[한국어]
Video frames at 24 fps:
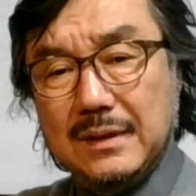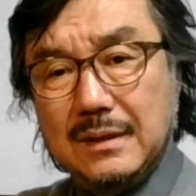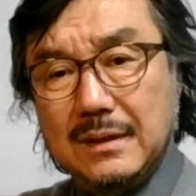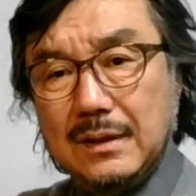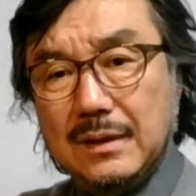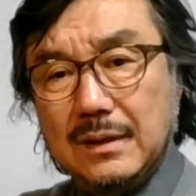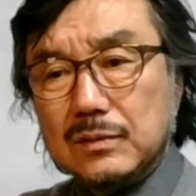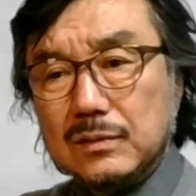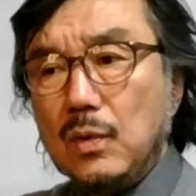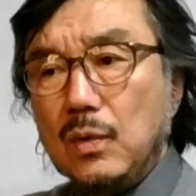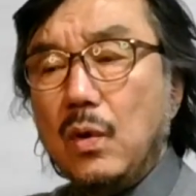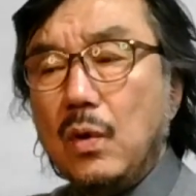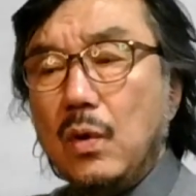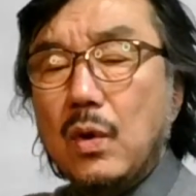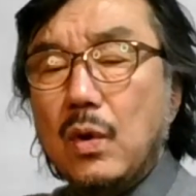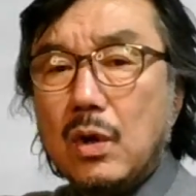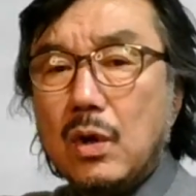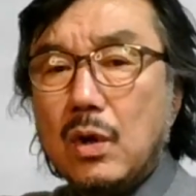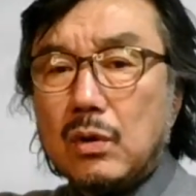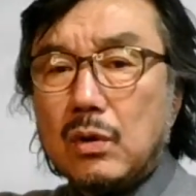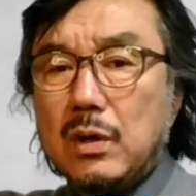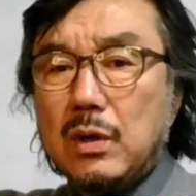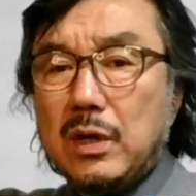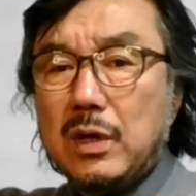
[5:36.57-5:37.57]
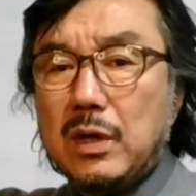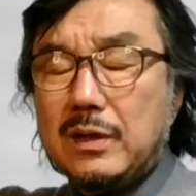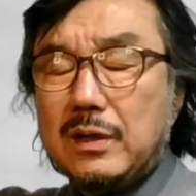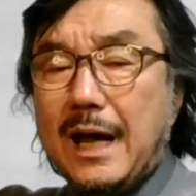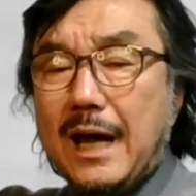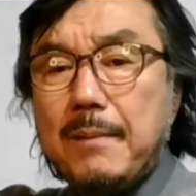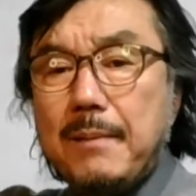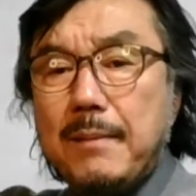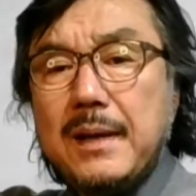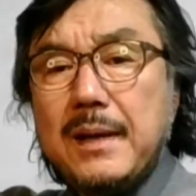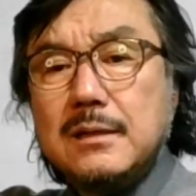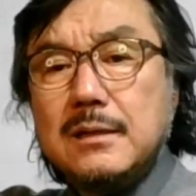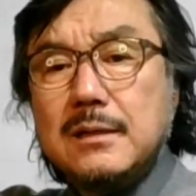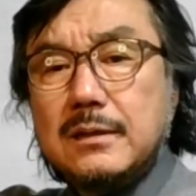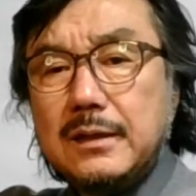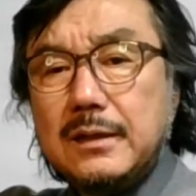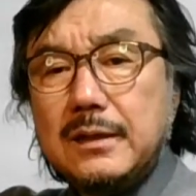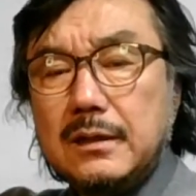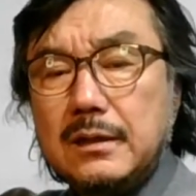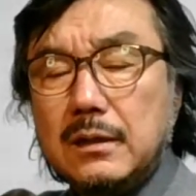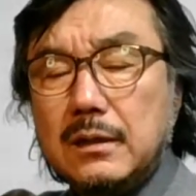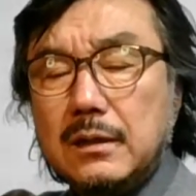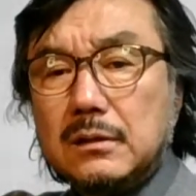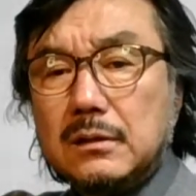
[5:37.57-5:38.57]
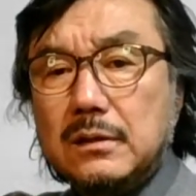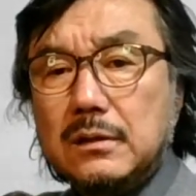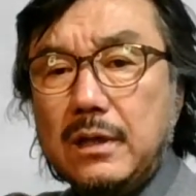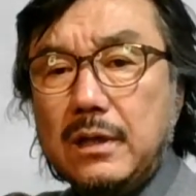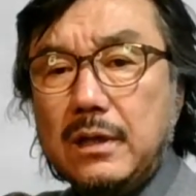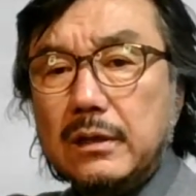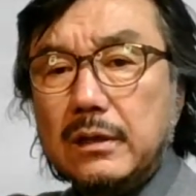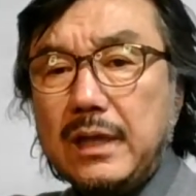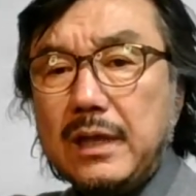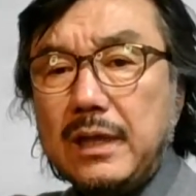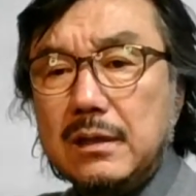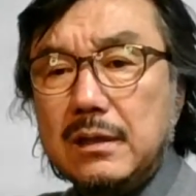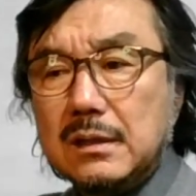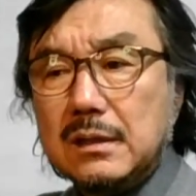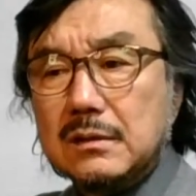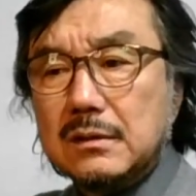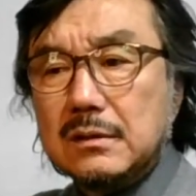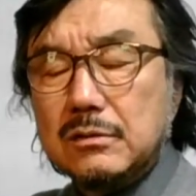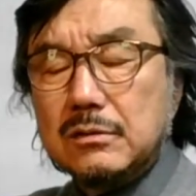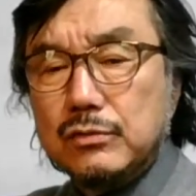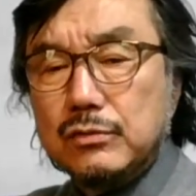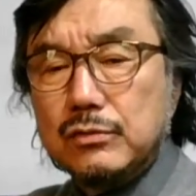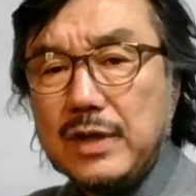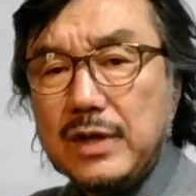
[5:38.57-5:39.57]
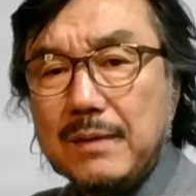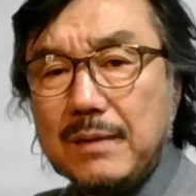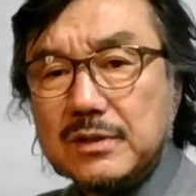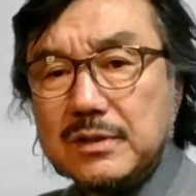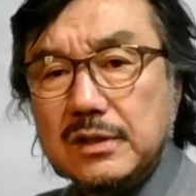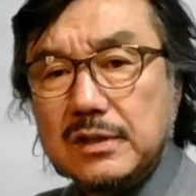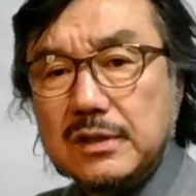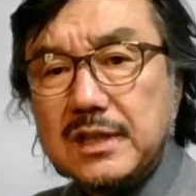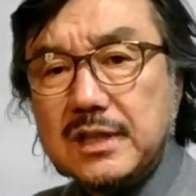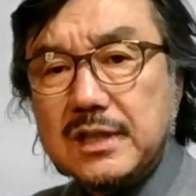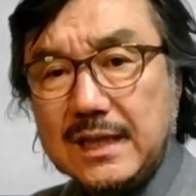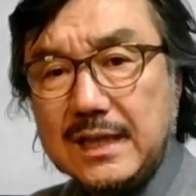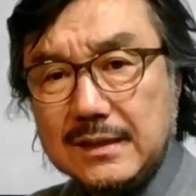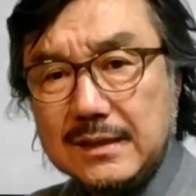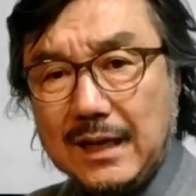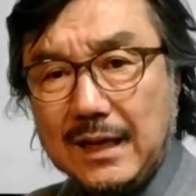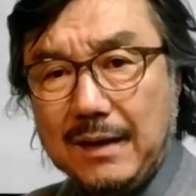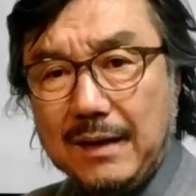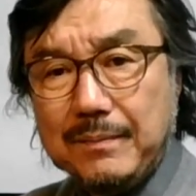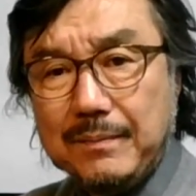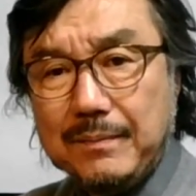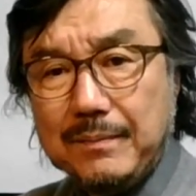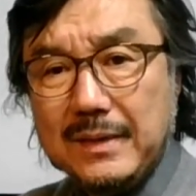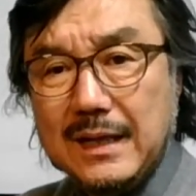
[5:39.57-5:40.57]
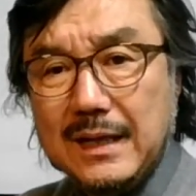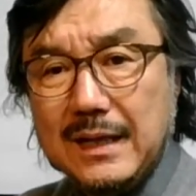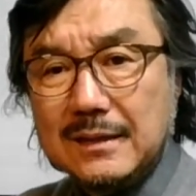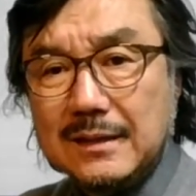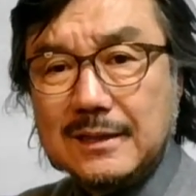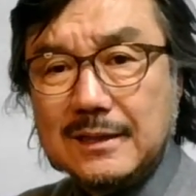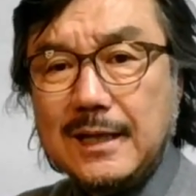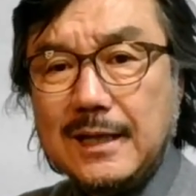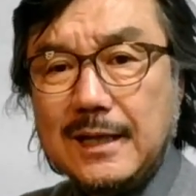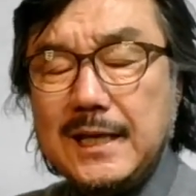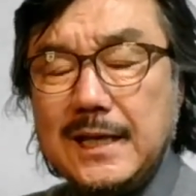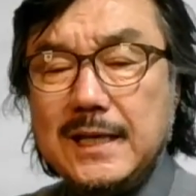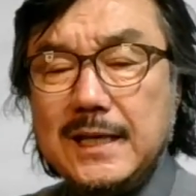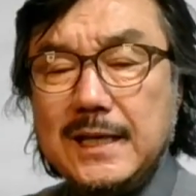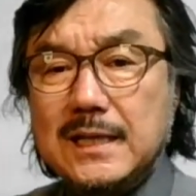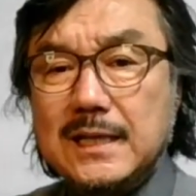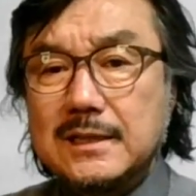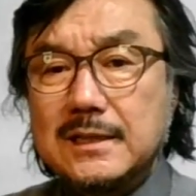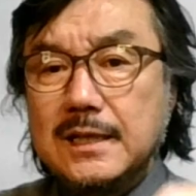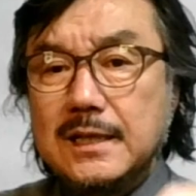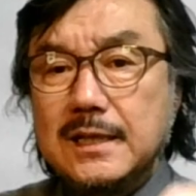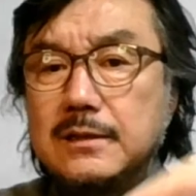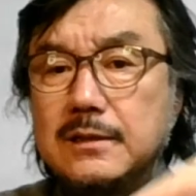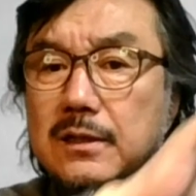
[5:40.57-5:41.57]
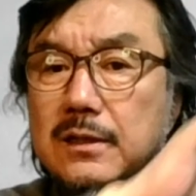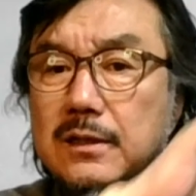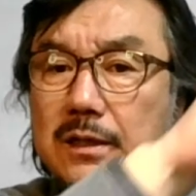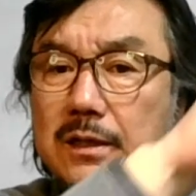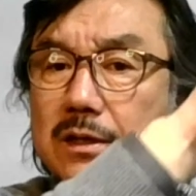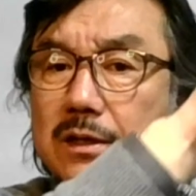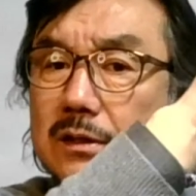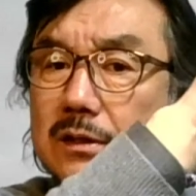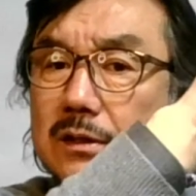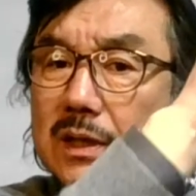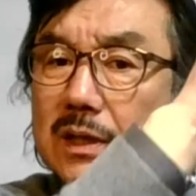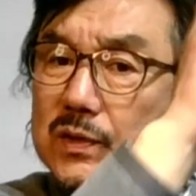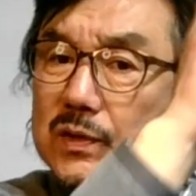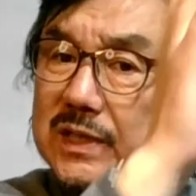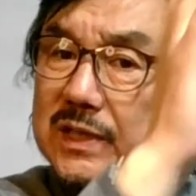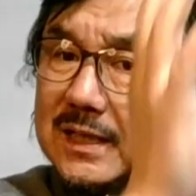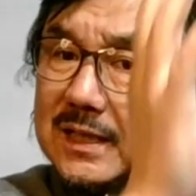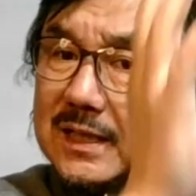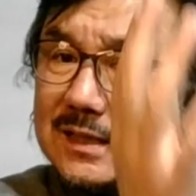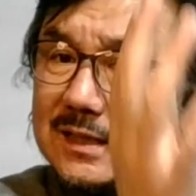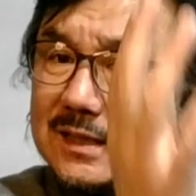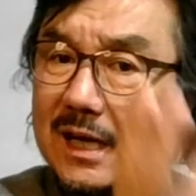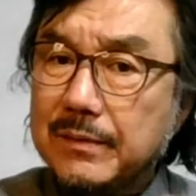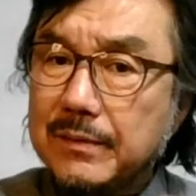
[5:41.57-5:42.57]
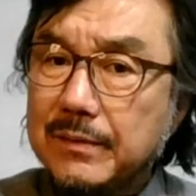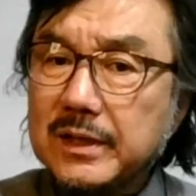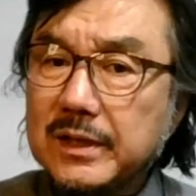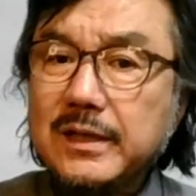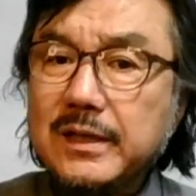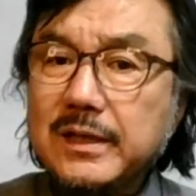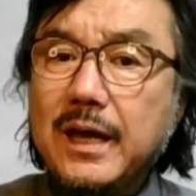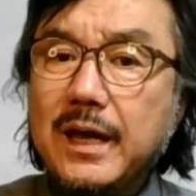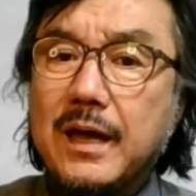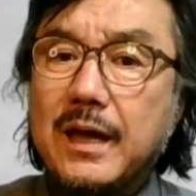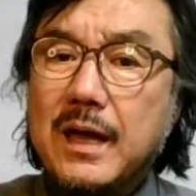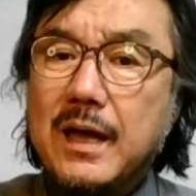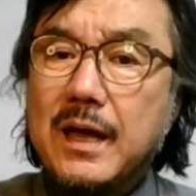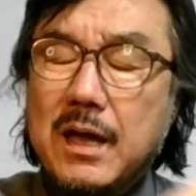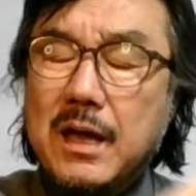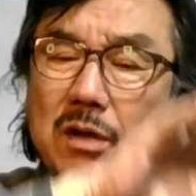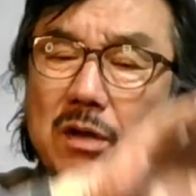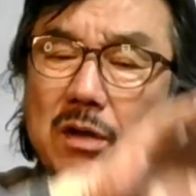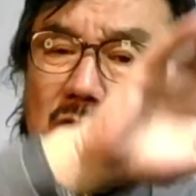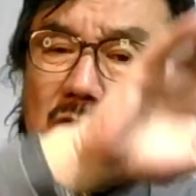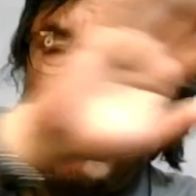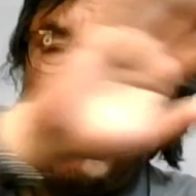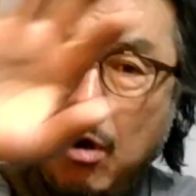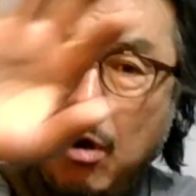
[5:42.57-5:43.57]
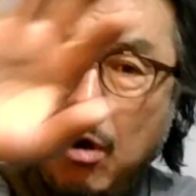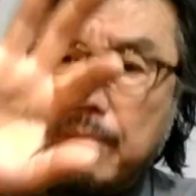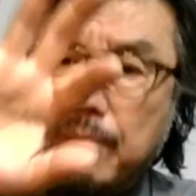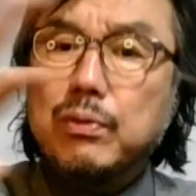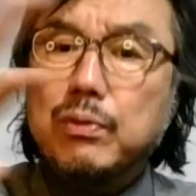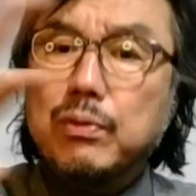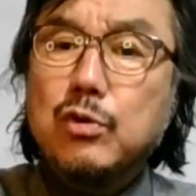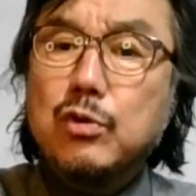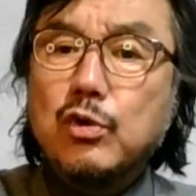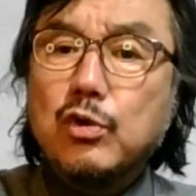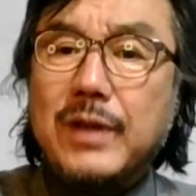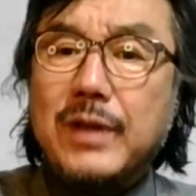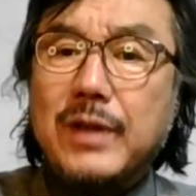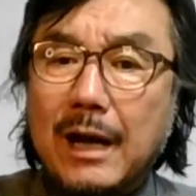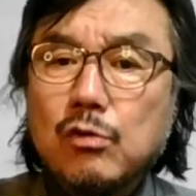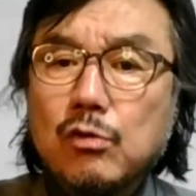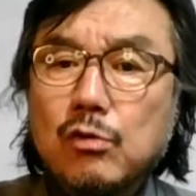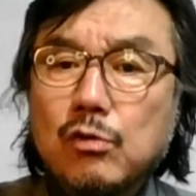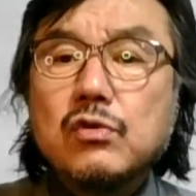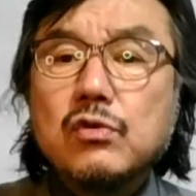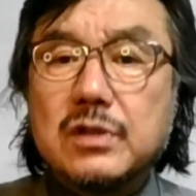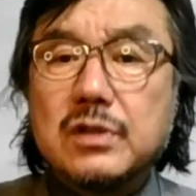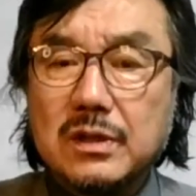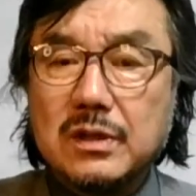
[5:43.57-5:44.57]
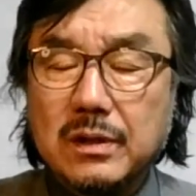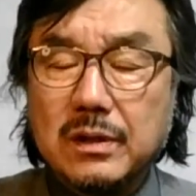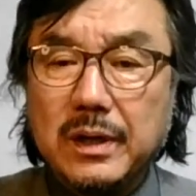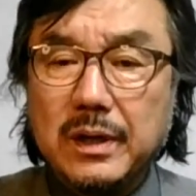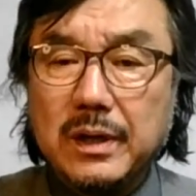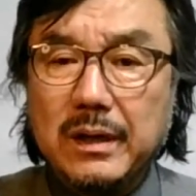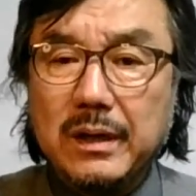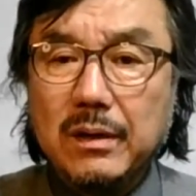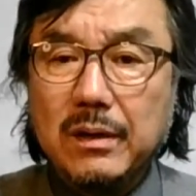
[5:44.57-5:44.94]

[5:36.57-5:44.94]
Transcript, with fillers: 또 에, 낭만적인 어떤 형태를 유지하면서 찍힌 사람, 대단히 지적인 형태를 찍힌 사람, 이렇게 여러 분류로 나누어지는 거예요.